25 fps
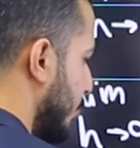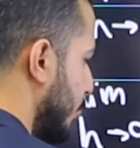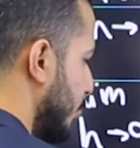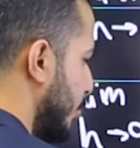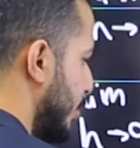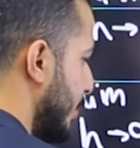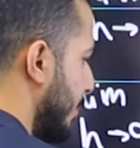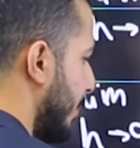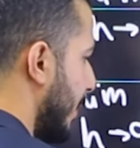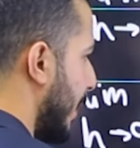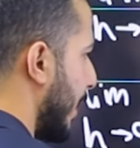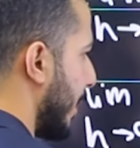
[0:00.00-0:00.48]

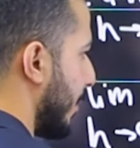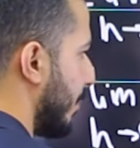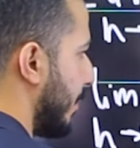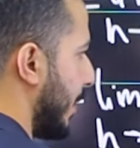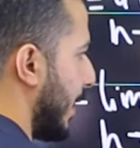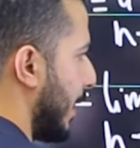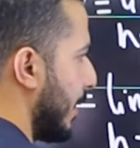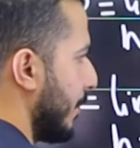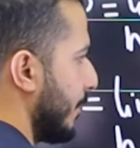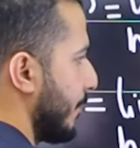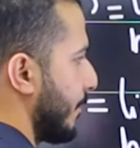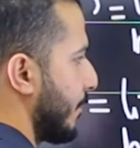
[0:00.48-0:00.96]
موجب
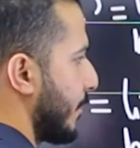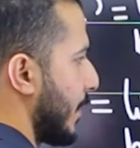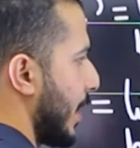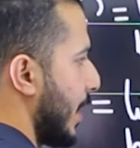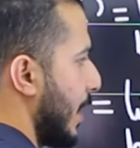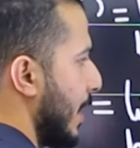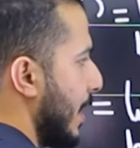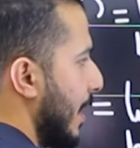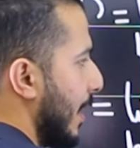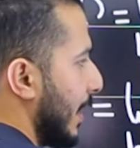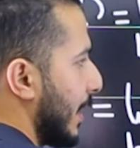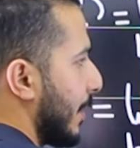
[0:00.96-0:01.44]
أربعة
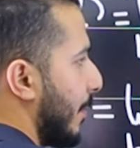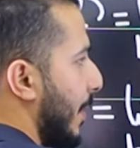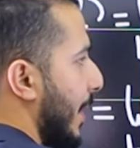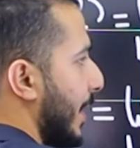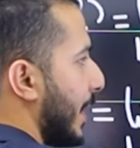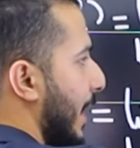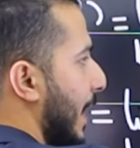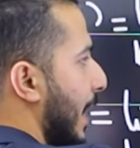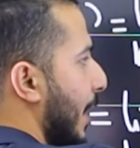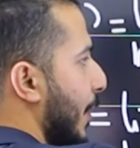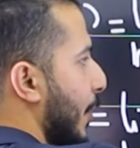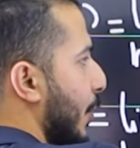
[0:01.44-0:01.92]
طبعا
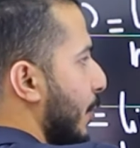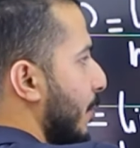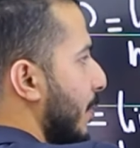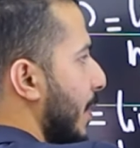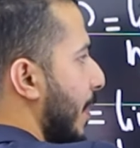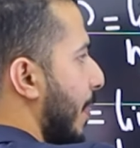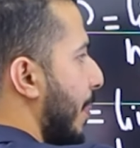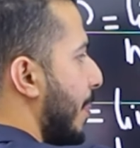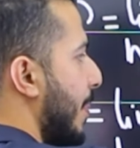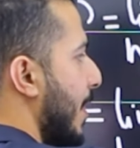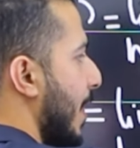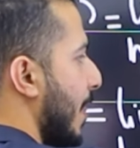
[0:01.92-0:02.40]
راح أضرب
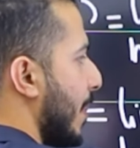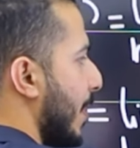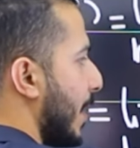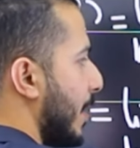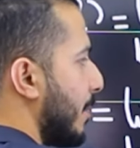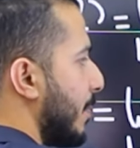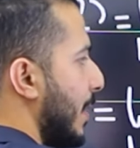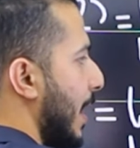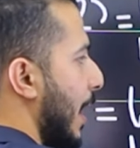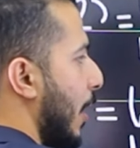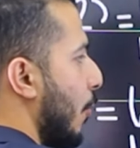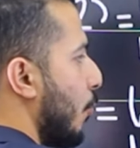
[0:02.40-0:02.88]
الاثنين
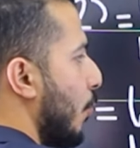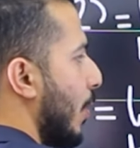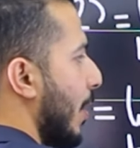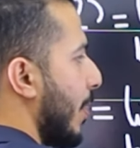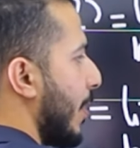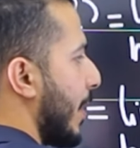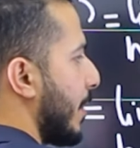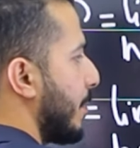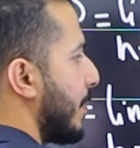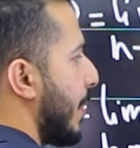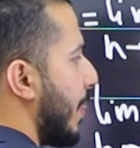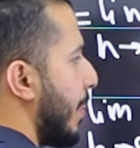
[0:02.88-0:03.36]
ضرب الأول
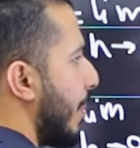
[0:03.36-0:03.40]
ضرب